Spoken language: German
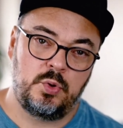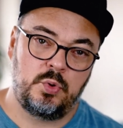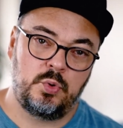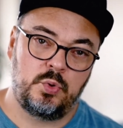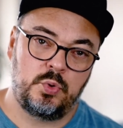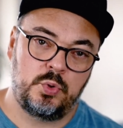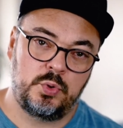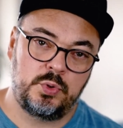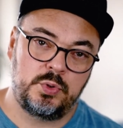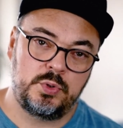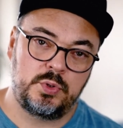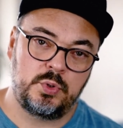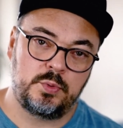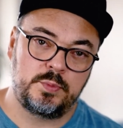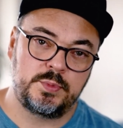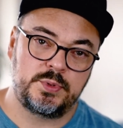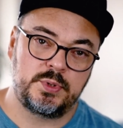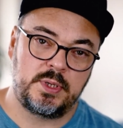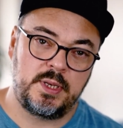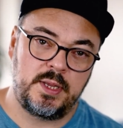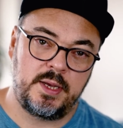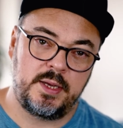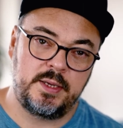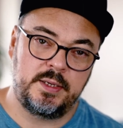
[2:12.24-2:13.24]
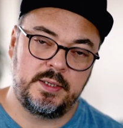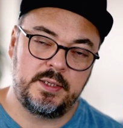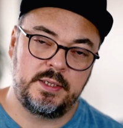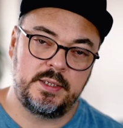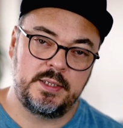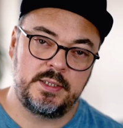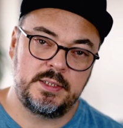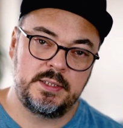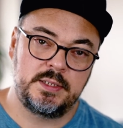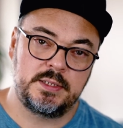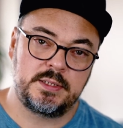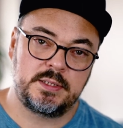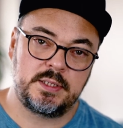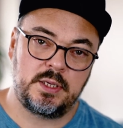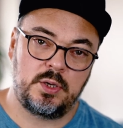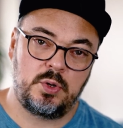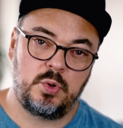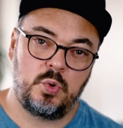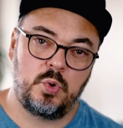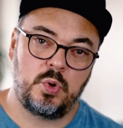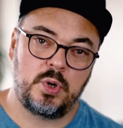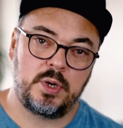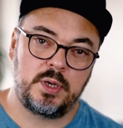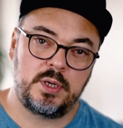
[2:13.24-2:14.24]
und umso kleiner ist
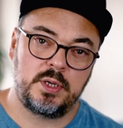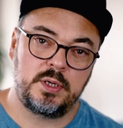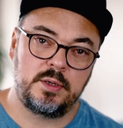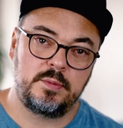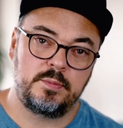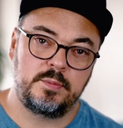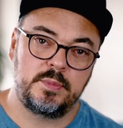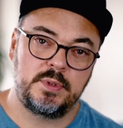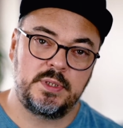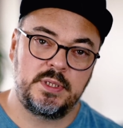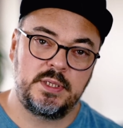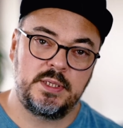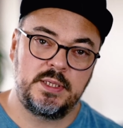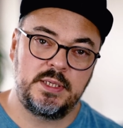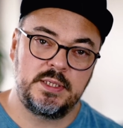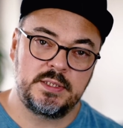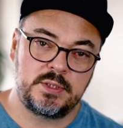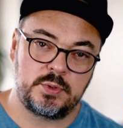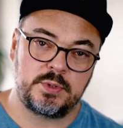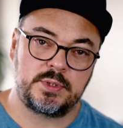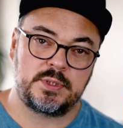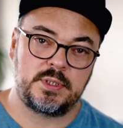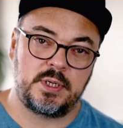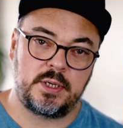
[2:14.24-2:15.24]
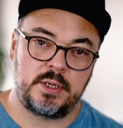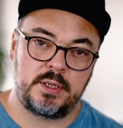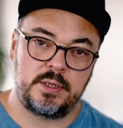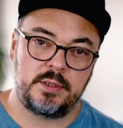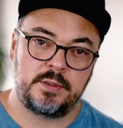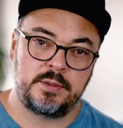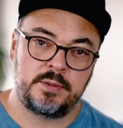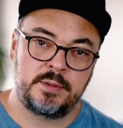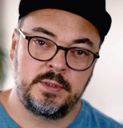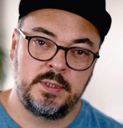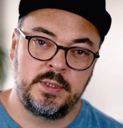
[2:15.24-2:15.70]
auch ähm, die ISO-Zahl.